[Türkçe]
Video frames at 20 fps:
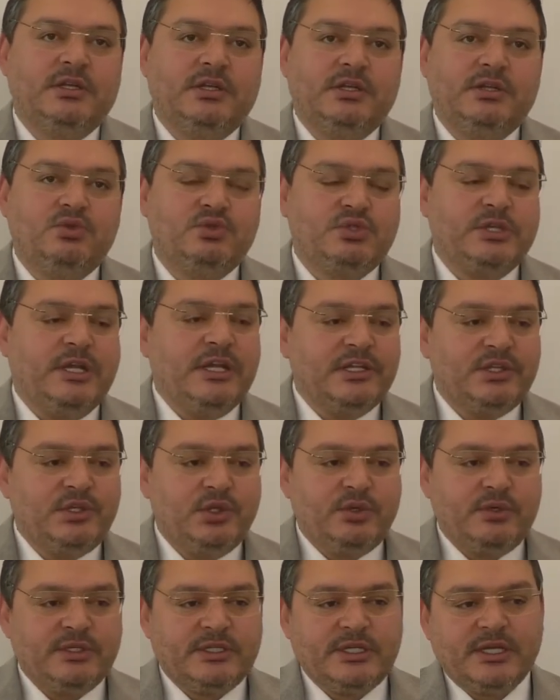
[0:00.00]
150 e,
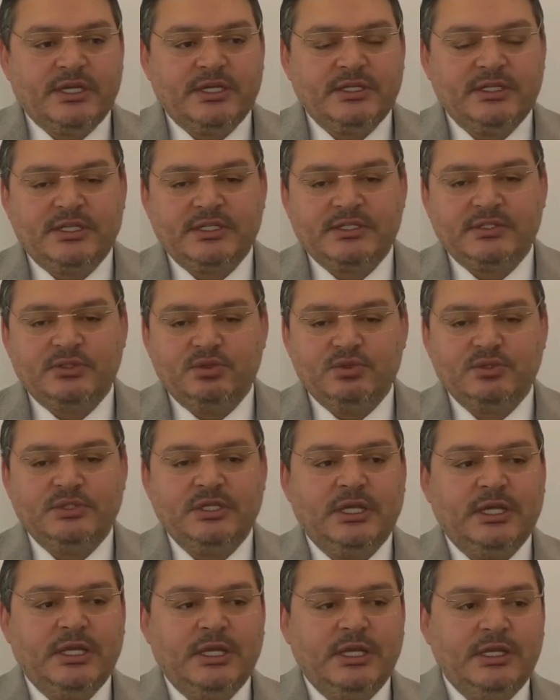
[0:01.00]
kW'a kadar
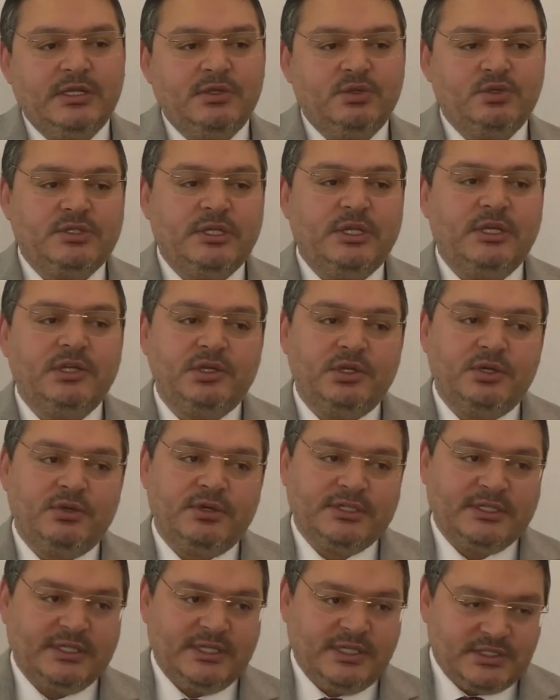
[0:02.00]
%50-150
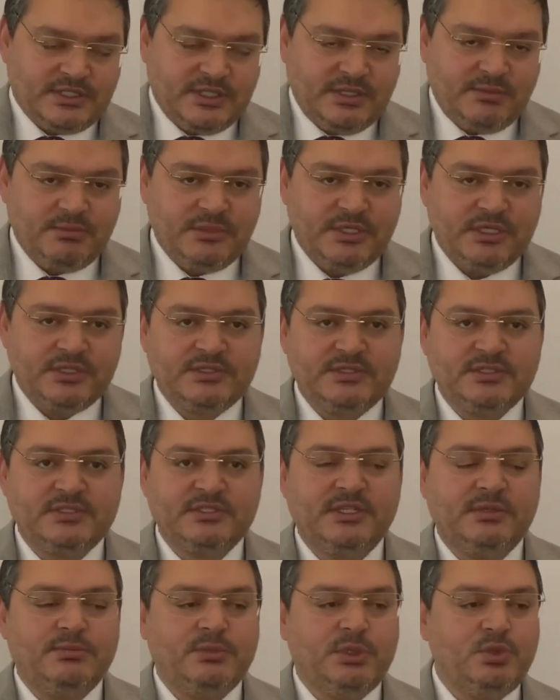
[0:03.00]
kW'ı geçen bir
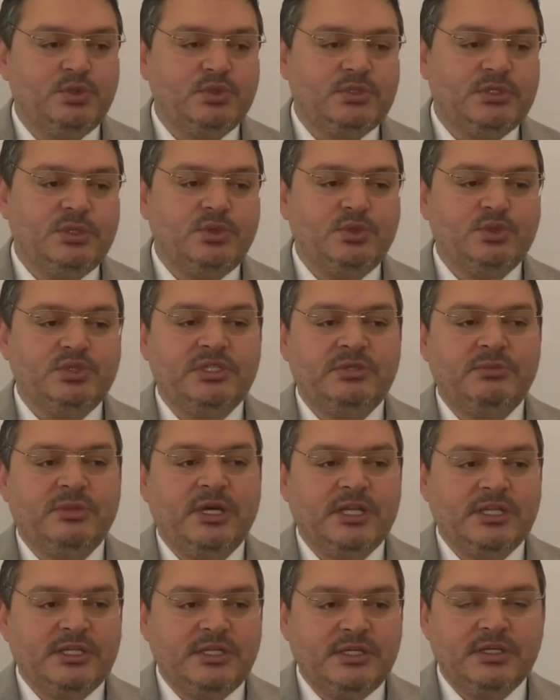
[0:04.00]
sistemde
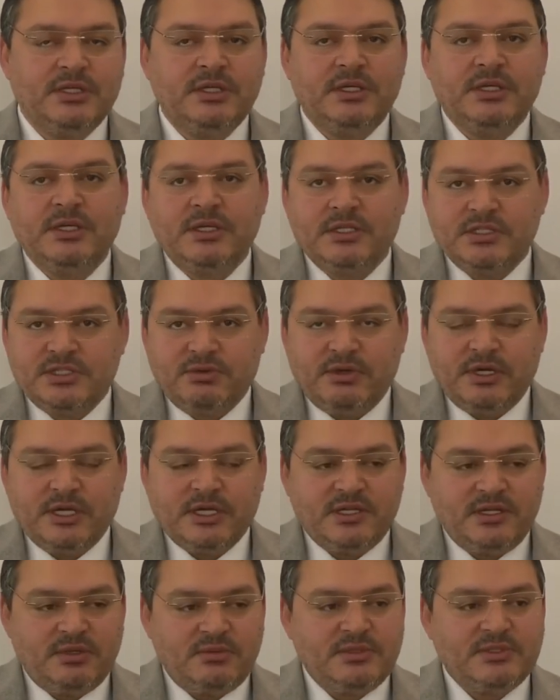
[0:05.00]
%126
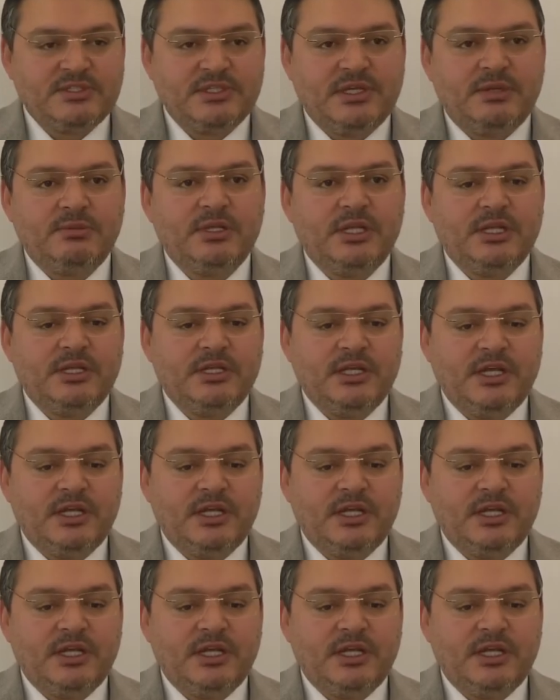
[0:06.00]
civarında bir zam geldi.